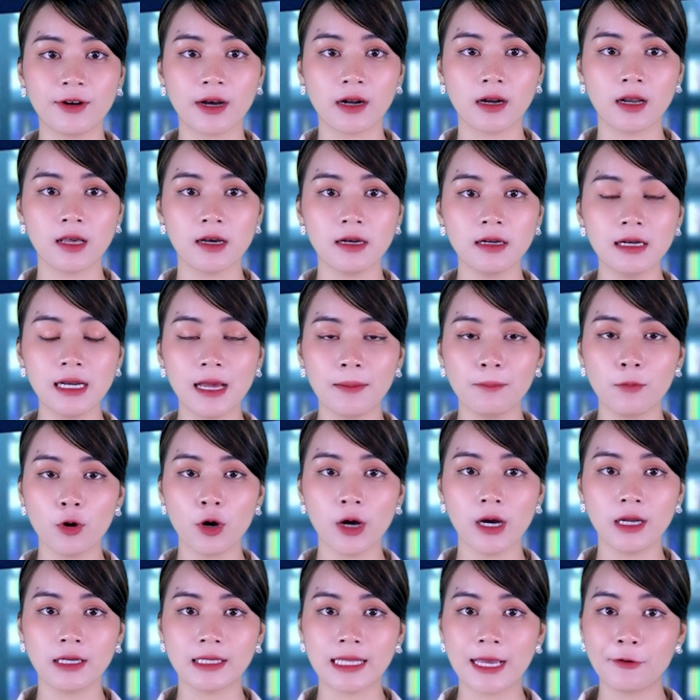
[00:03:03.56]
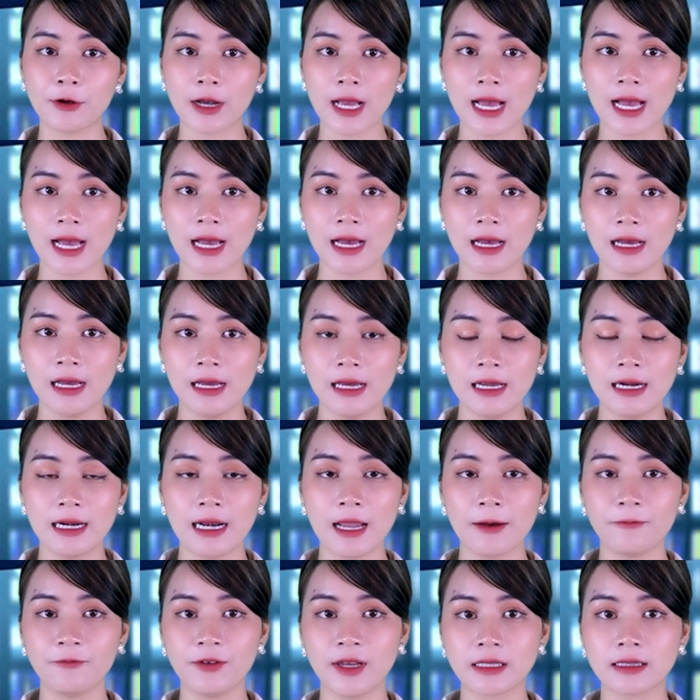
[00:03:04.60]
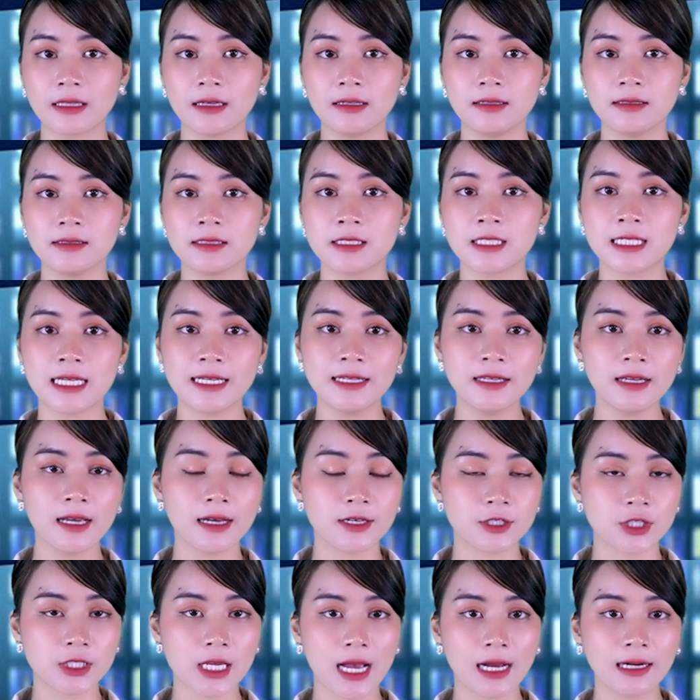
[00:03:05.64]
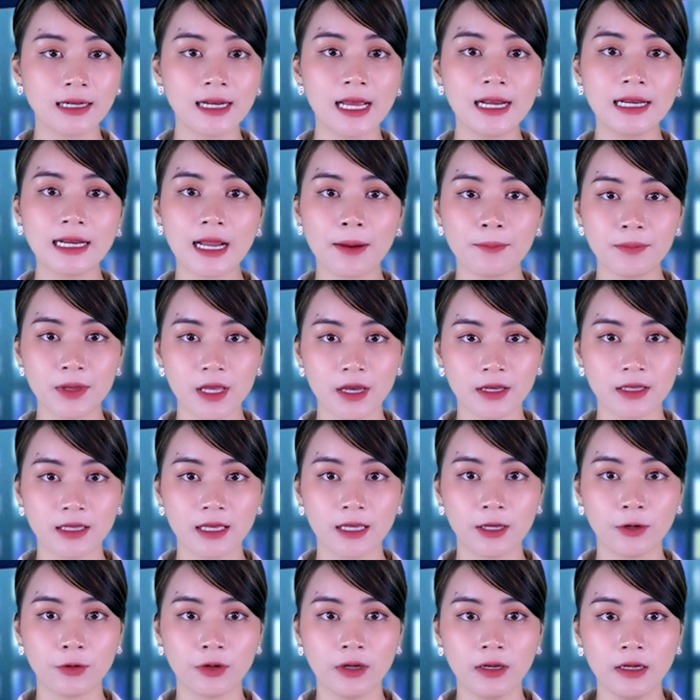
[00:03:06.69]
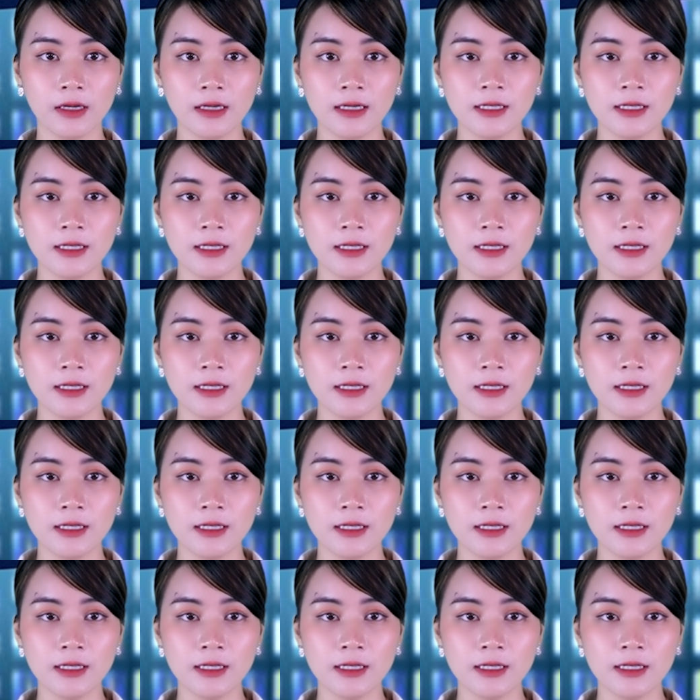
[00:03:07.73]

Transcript: phần lớn là mô hình theo ca, làm việc từ 9 giờ sáng đến 5 giờ chiều,